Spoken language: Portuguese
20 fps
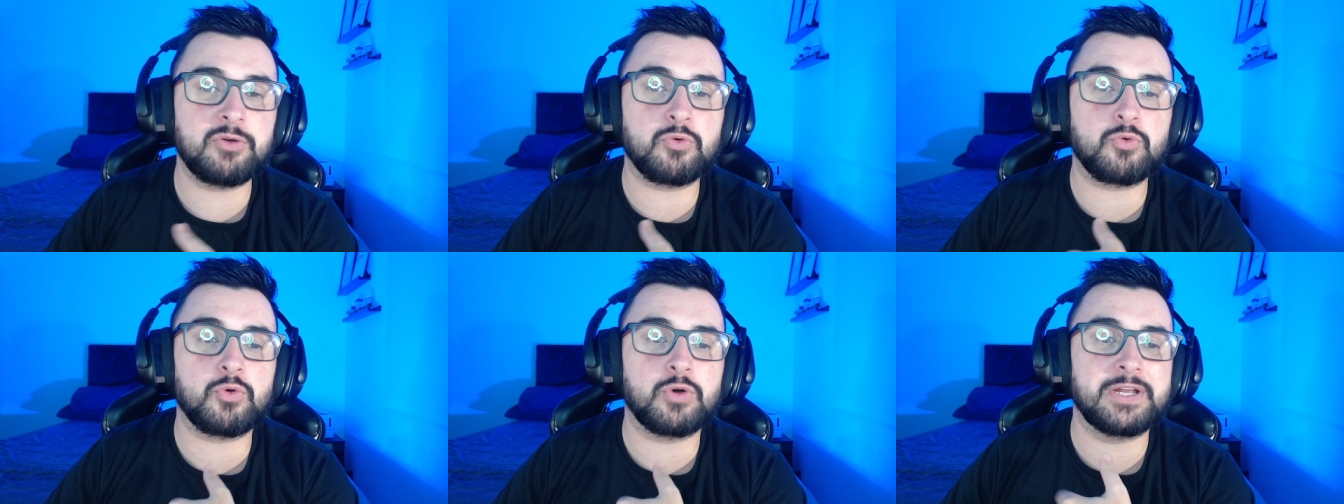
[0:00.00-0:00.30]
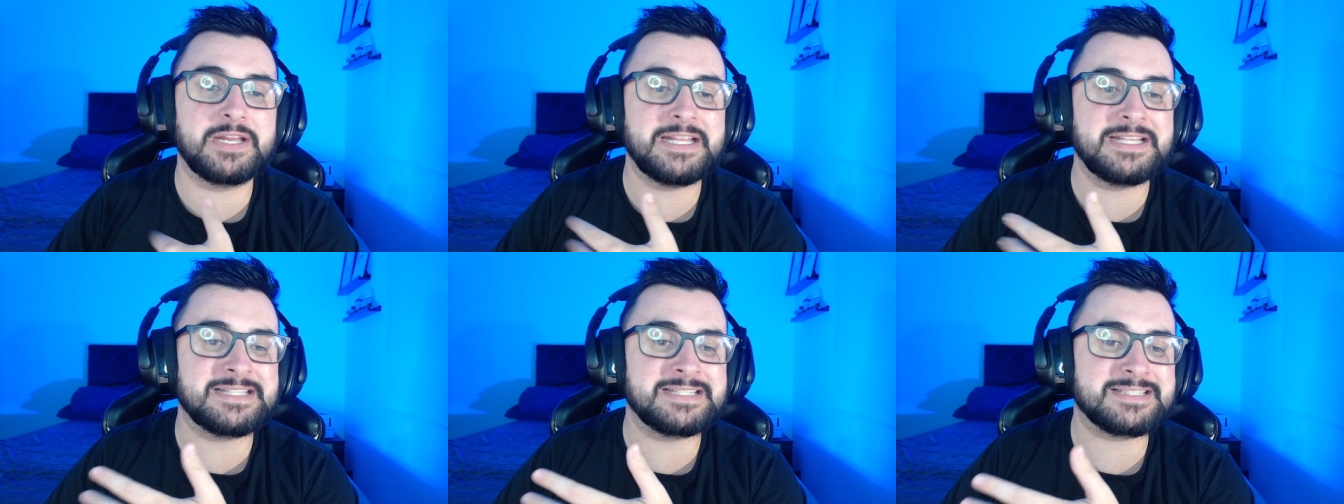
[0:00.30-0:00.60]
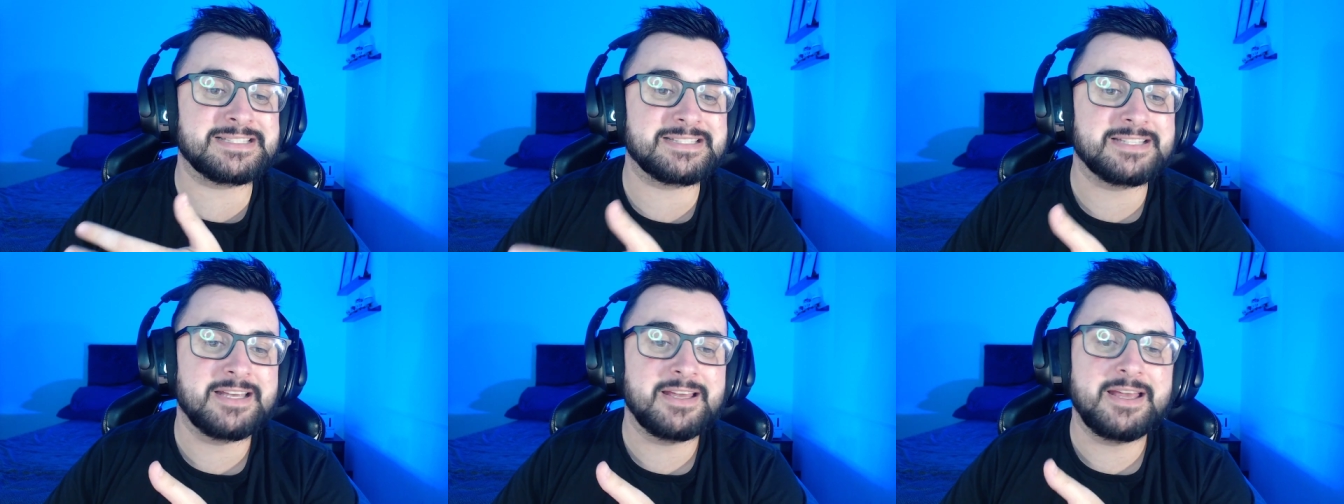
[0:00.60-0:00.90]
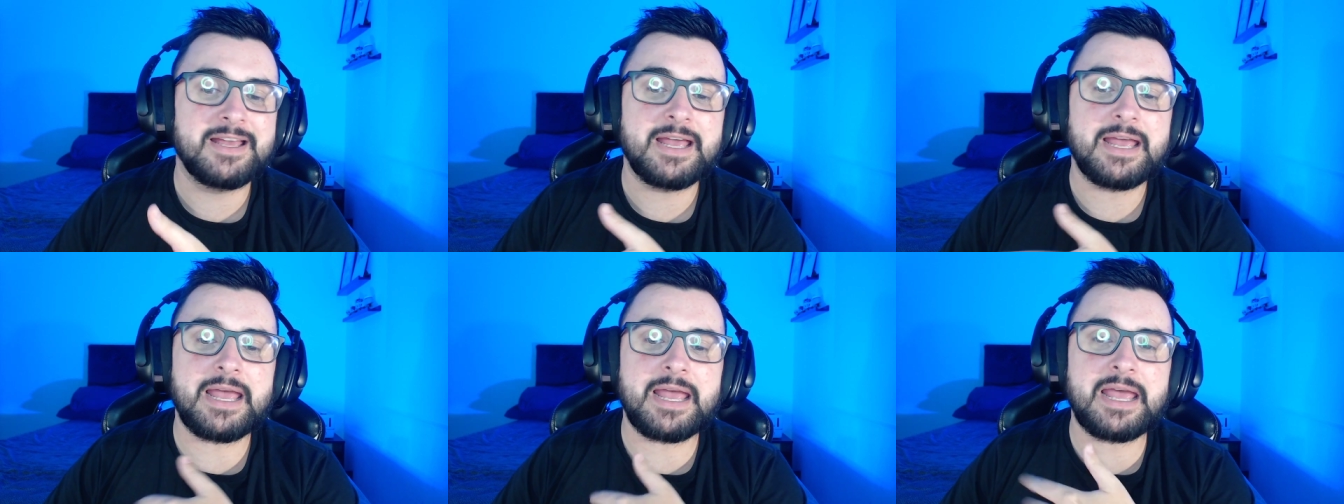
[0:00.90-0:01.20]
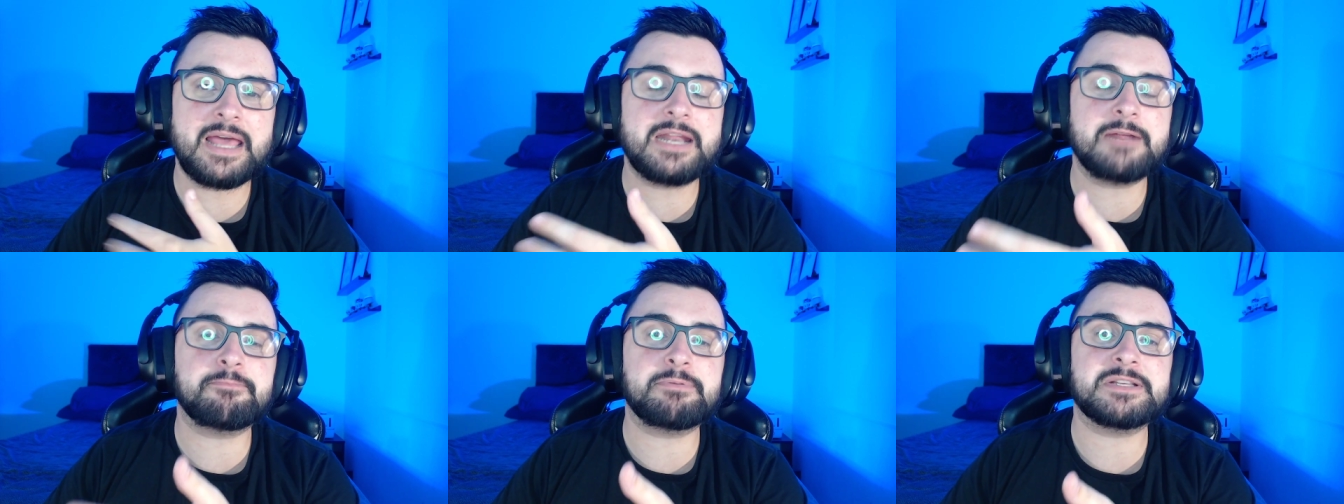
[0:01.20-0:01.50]
O Corinthians
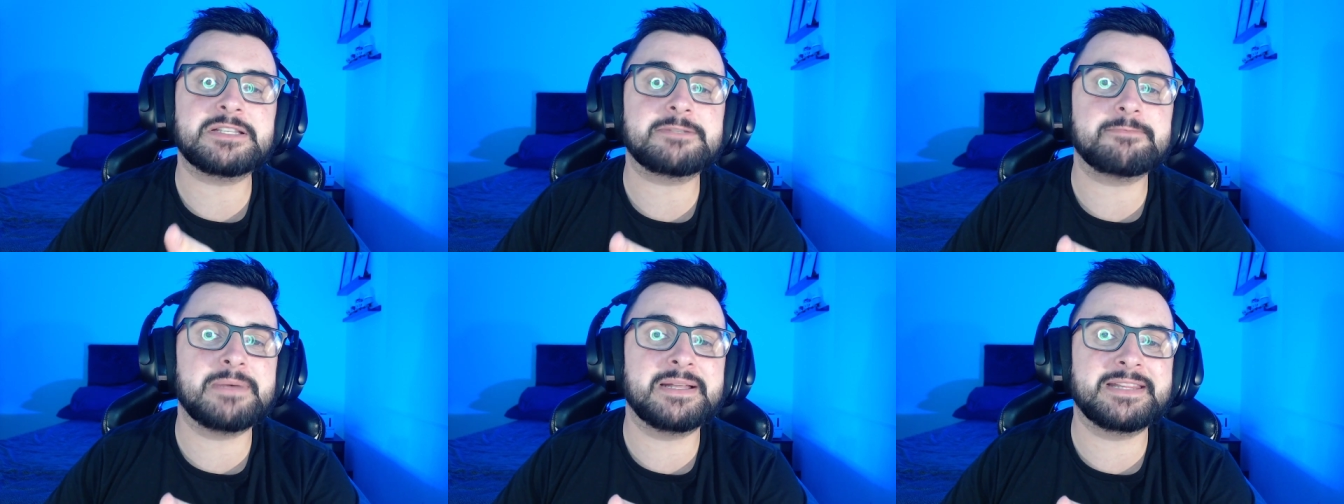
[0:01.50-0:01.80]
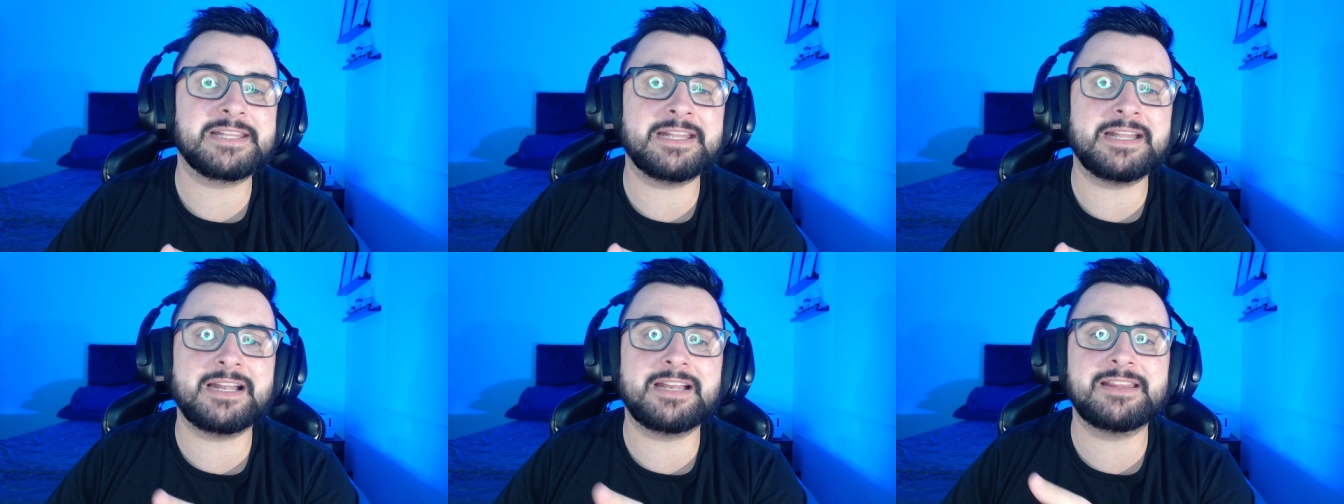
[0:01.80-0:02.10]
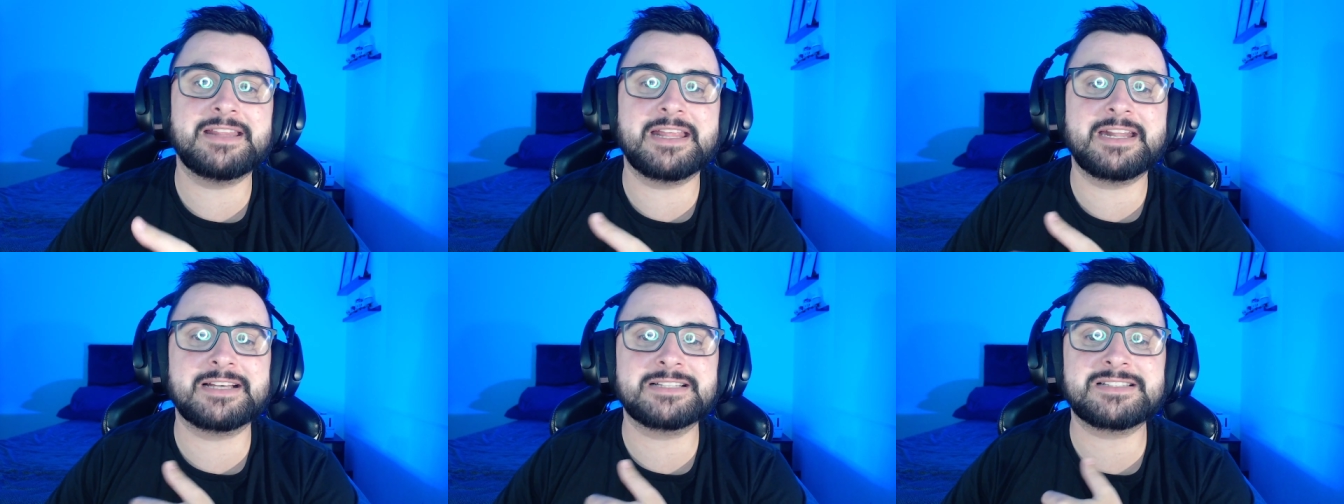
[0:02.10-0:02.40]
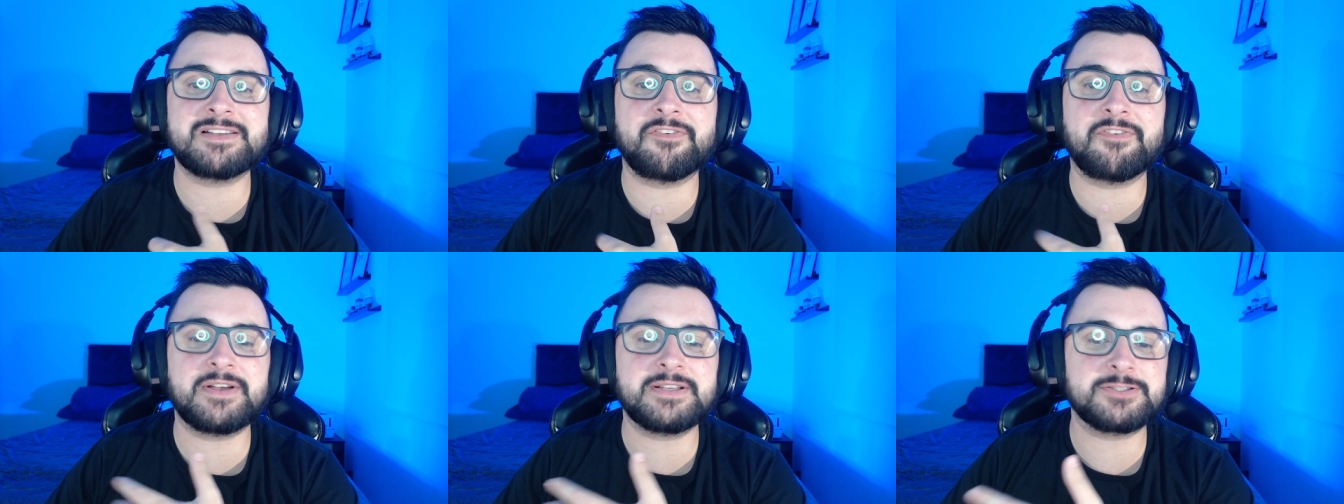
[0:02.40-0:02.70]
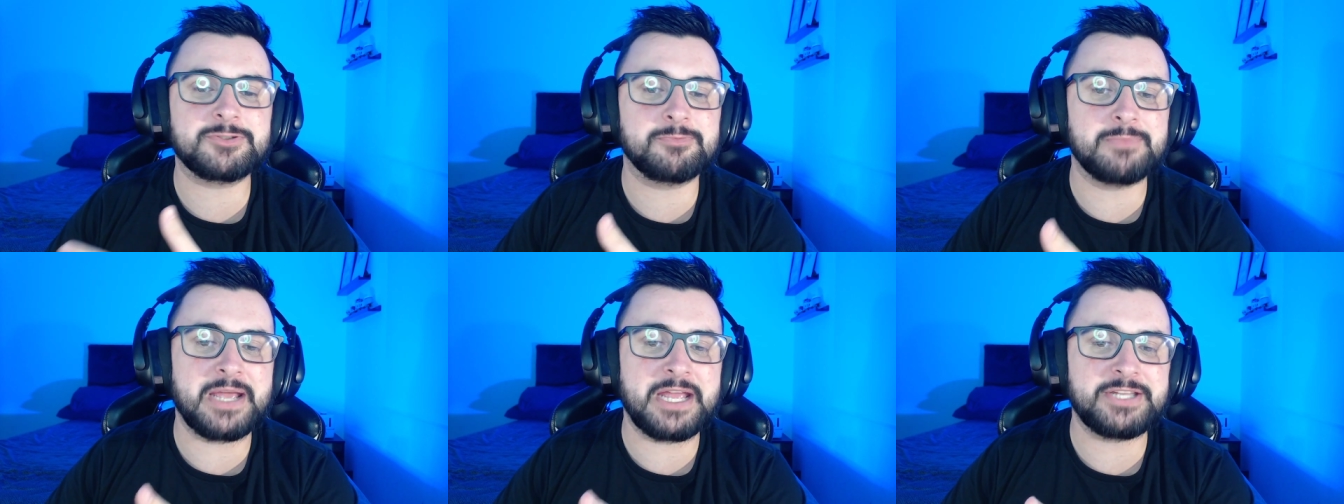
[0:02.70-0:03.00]
era para se manter na liderança
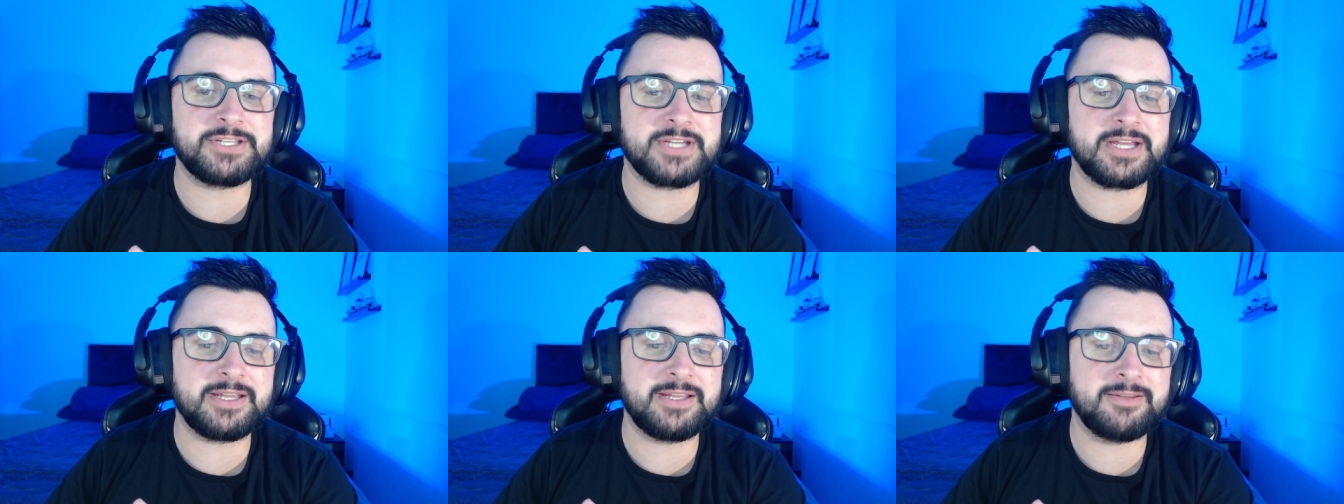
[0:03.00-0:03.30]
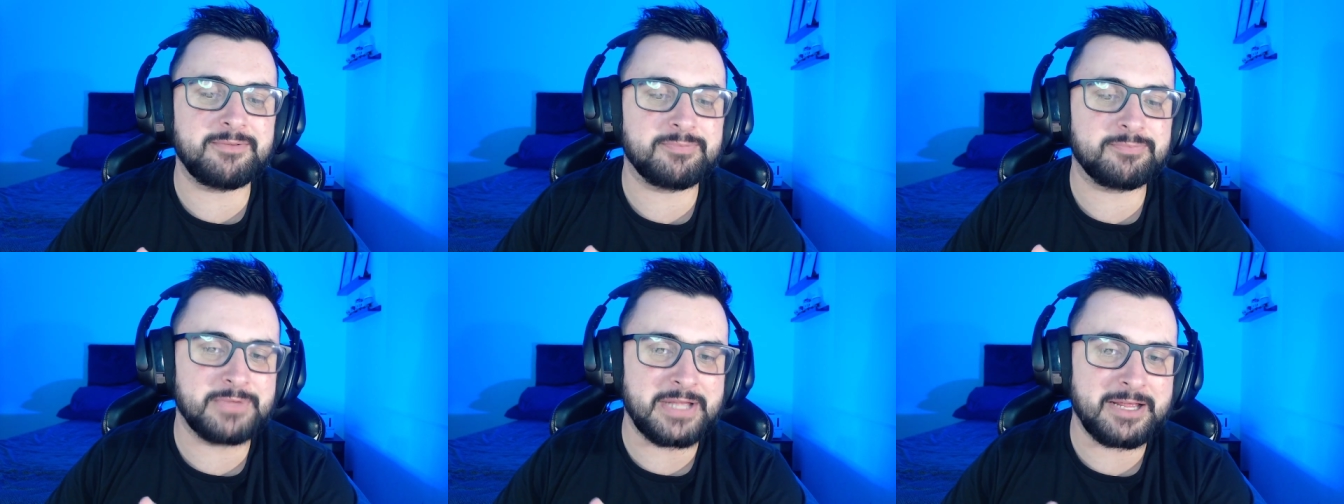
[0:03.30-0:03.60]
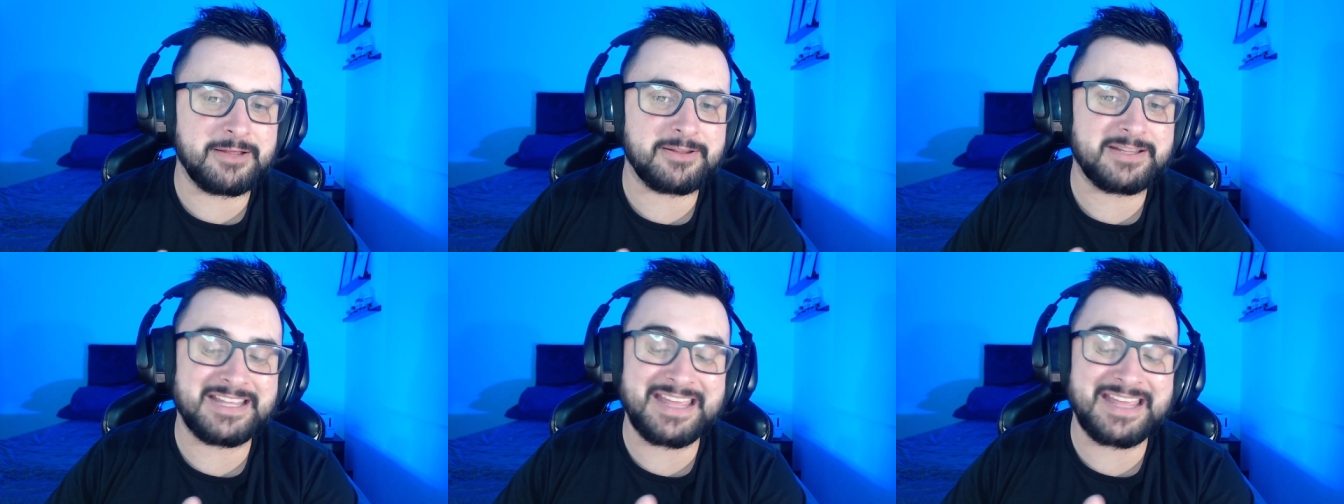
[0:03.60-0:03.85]
facilmente aí, né?